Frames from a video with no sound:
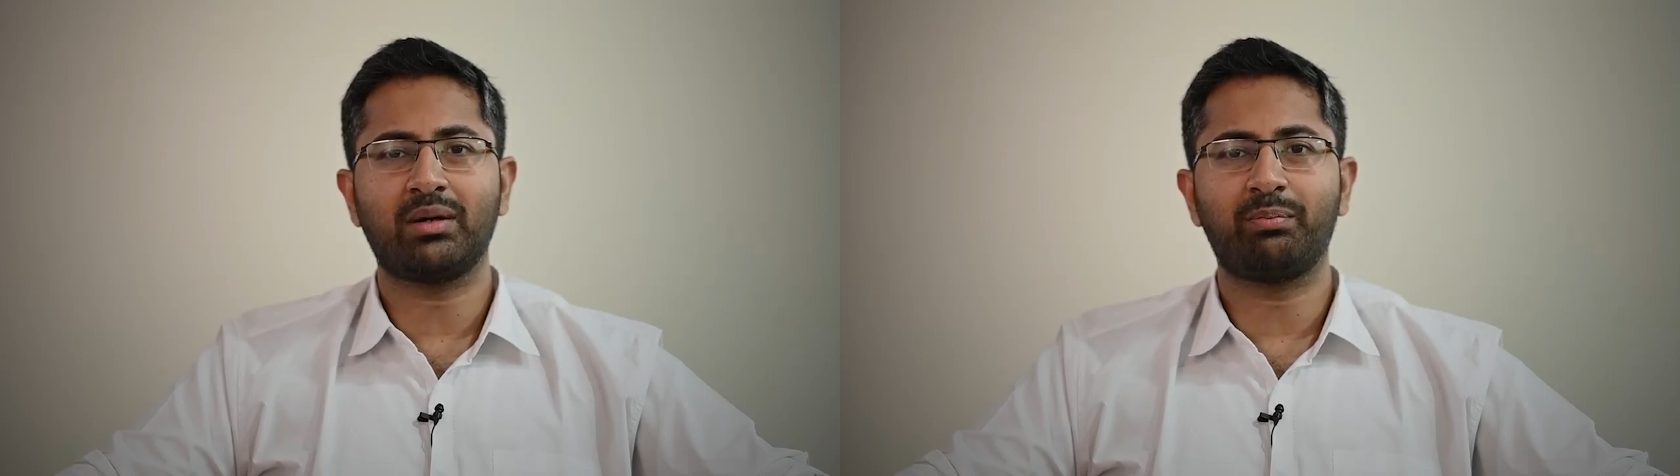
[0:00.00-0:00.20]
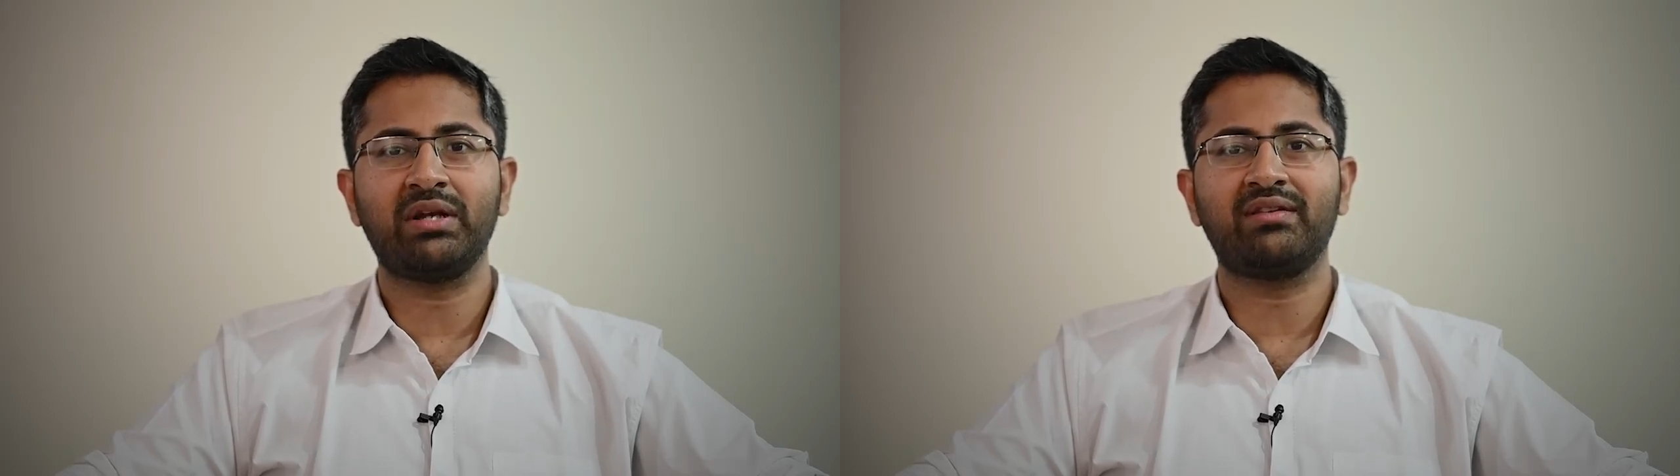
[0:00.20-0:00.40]

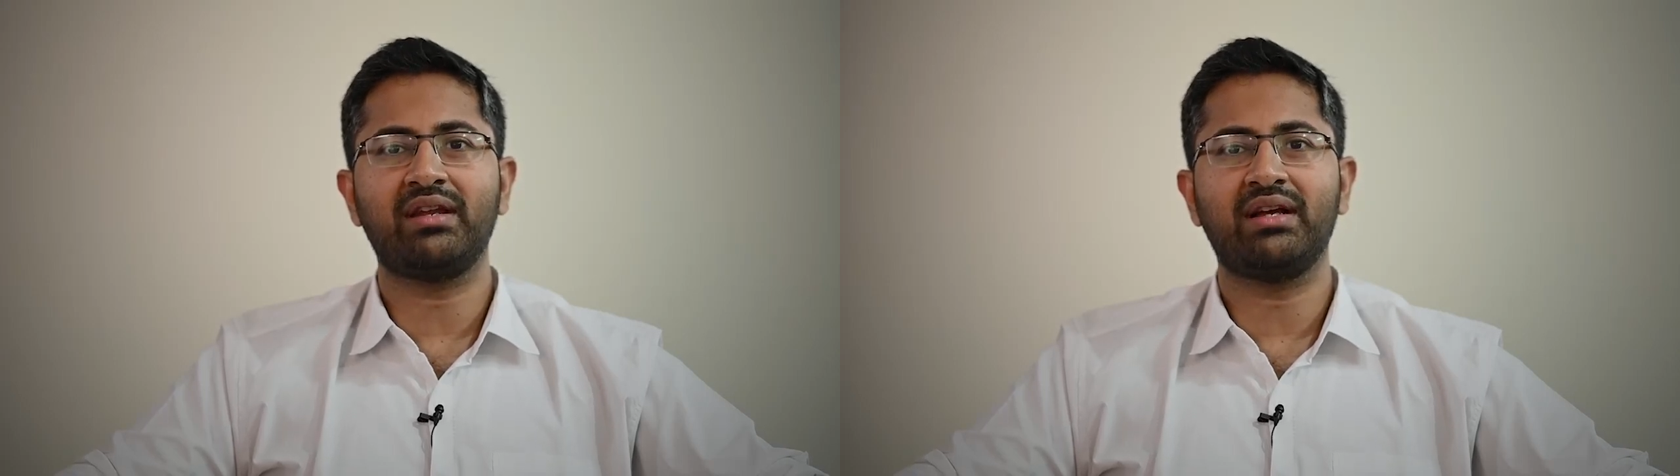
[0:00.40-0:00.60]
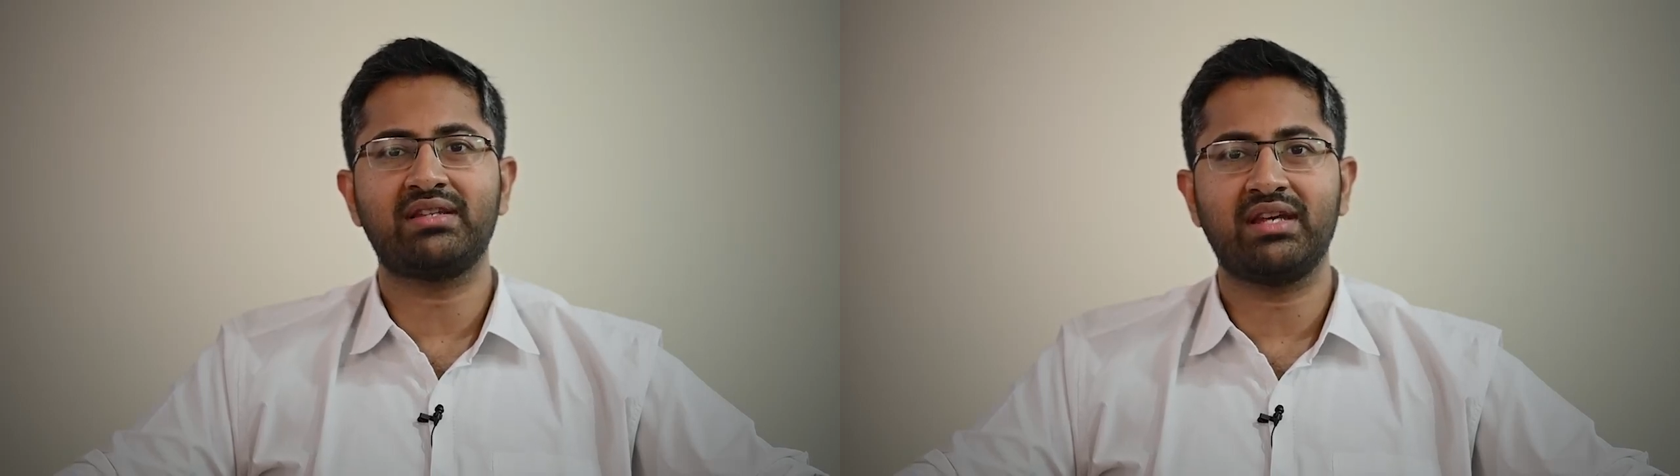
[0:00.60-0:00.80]

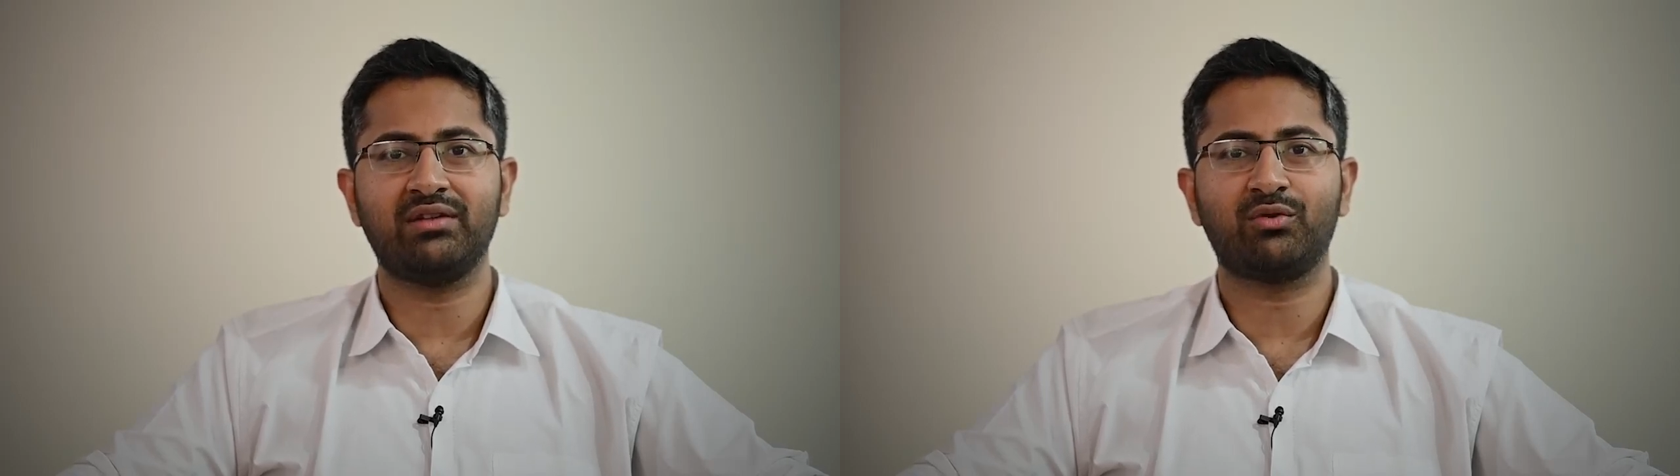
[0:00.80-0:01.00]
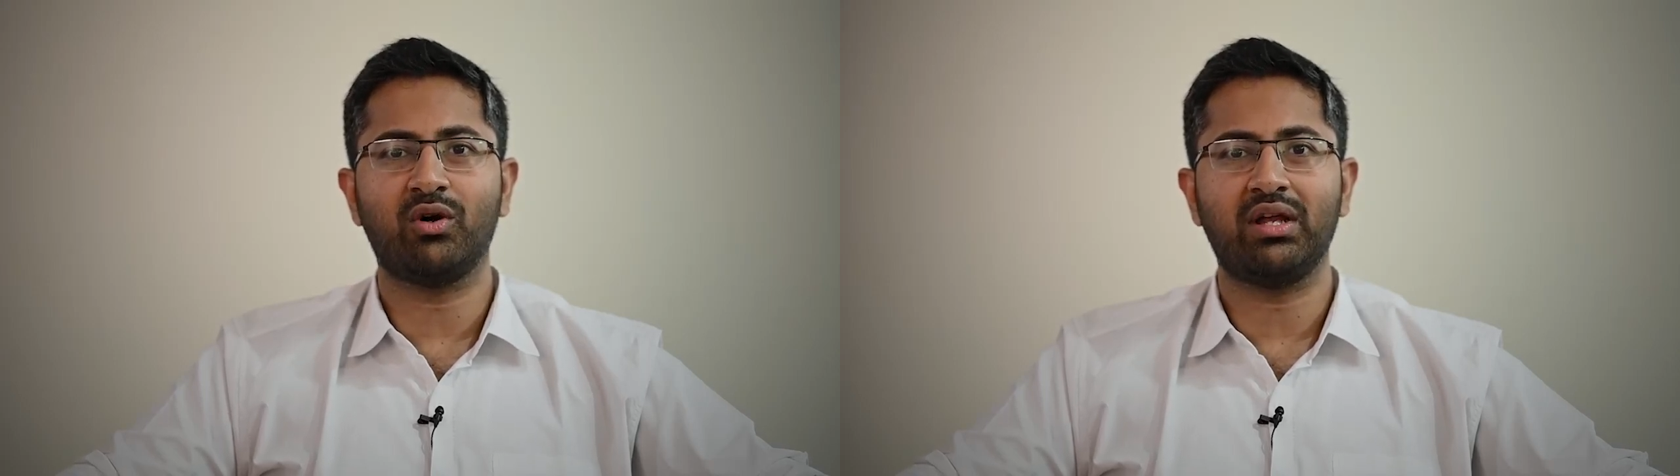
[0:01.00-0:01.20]
తప్పనిసరిగా
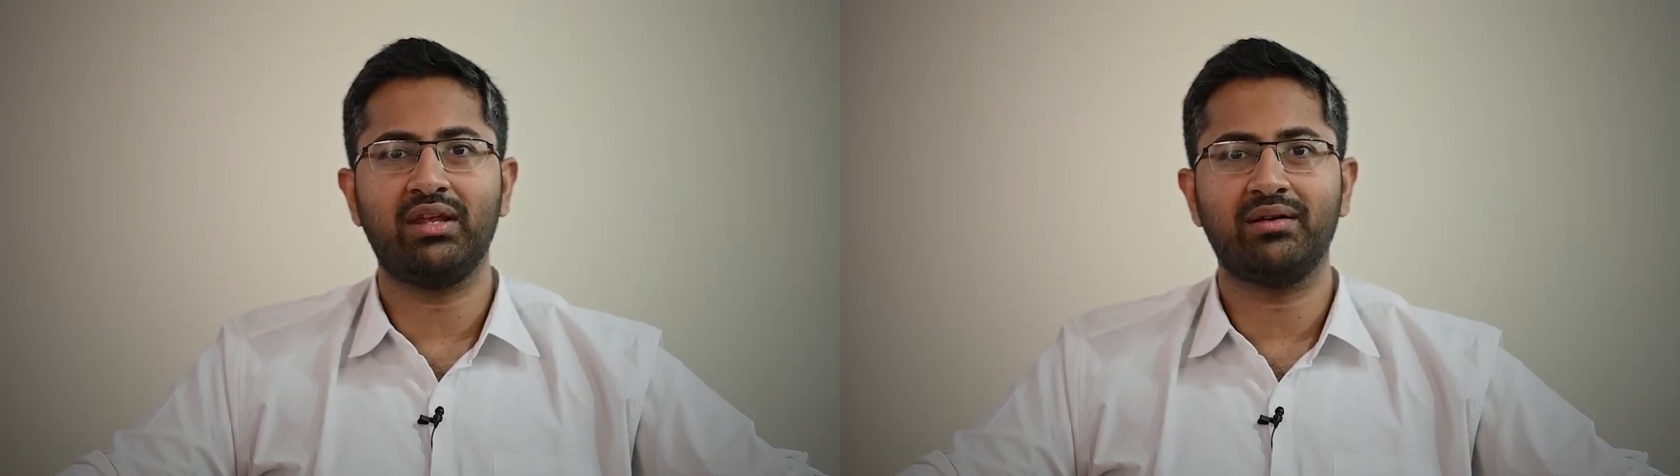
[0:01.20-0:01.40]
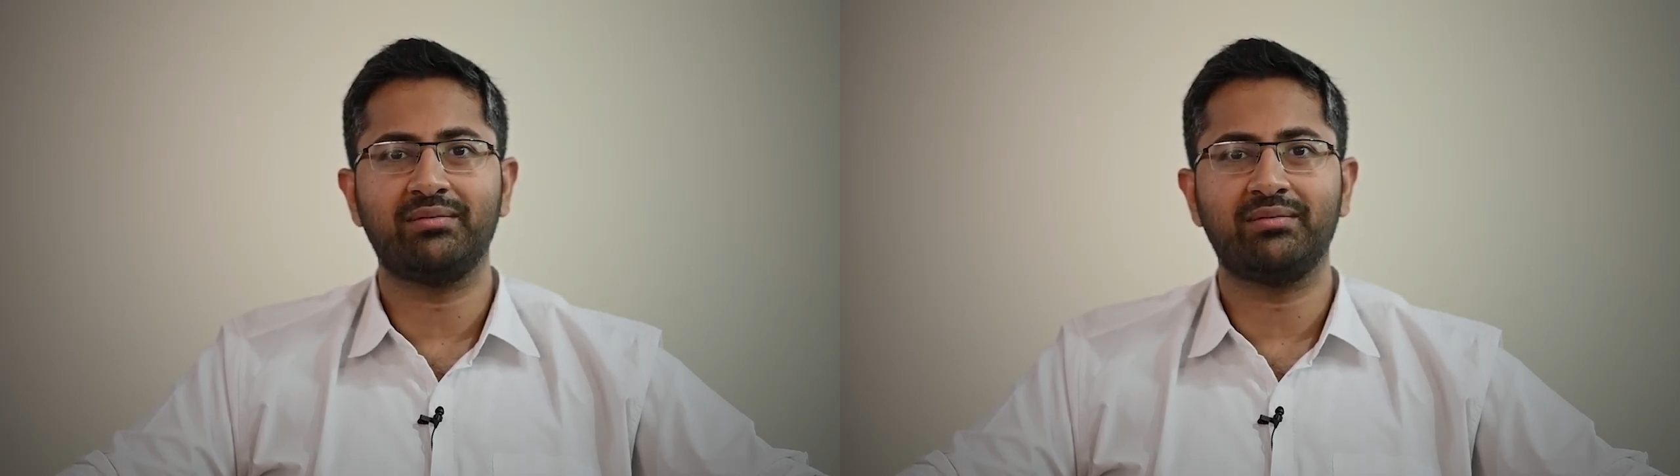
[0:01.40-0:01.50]
చేసుకోవాలి